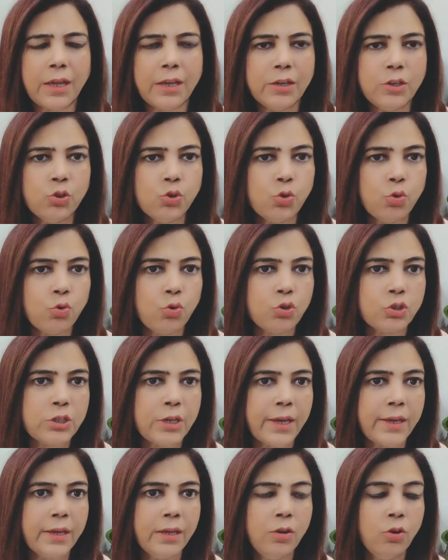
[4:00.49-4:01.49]
आनी शुरू हो
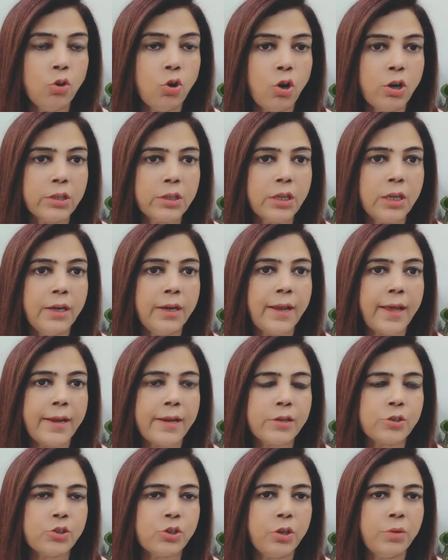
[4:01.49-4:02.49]
जाएगी नॉर्थ की
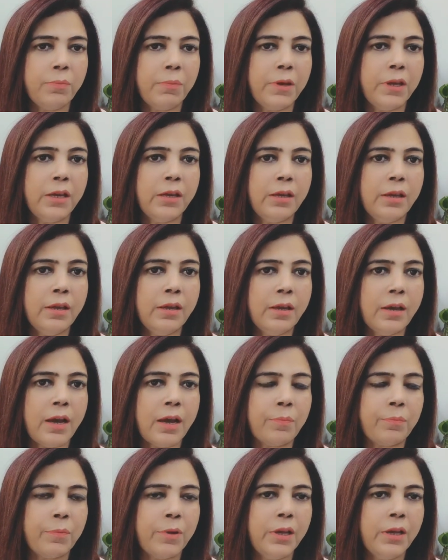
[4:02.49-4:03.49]
डायरेक्शन में ही
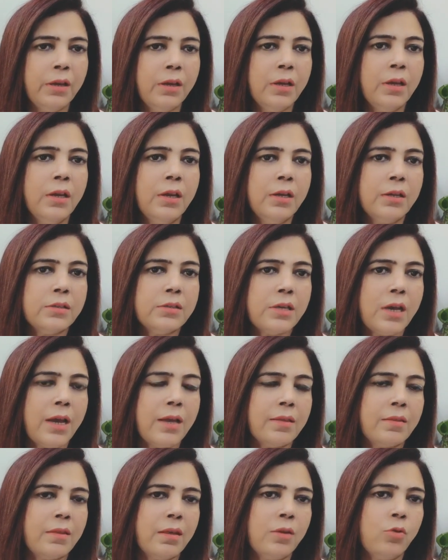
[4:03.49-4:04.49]
आपने
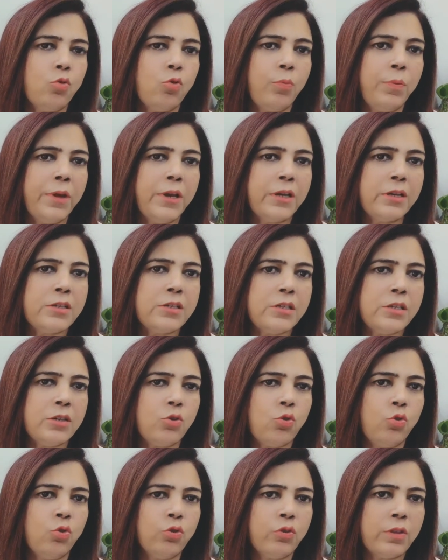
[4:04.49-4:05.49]
जहाँ से कुबेर जी
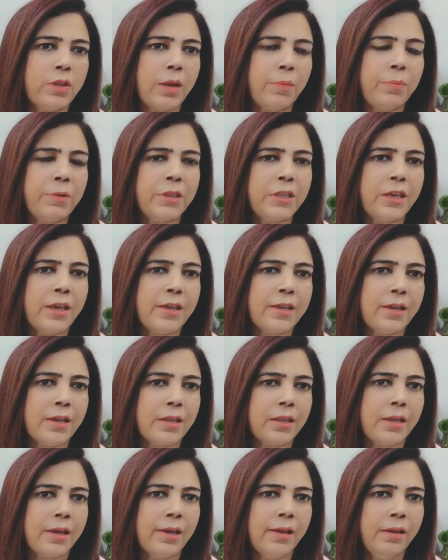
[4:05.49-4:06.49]
को स्थापित किया
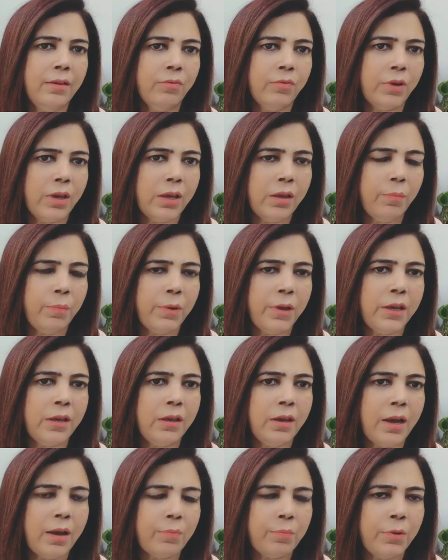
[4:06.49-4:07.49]
जाता है वहीं पर
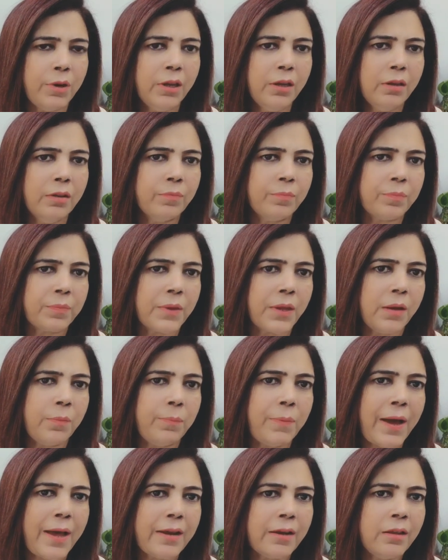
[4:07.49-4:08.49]
ही आपने
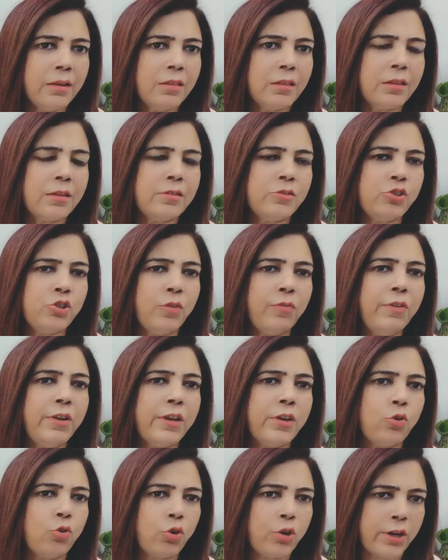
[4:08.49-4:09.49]
पारे
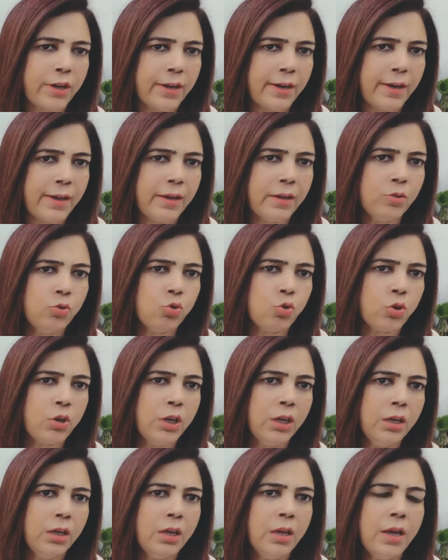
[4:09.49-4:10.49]
शिवलिंग को रखना है जो
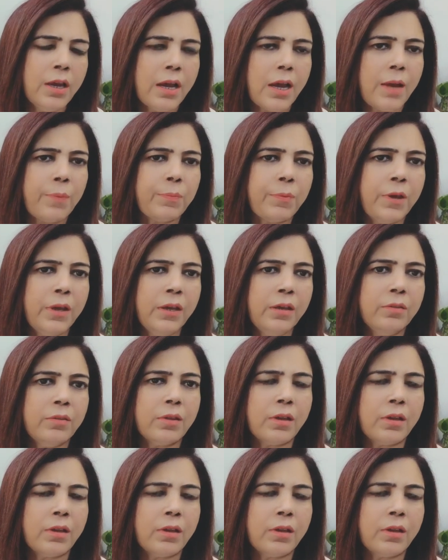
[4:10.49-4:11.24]
कि आपके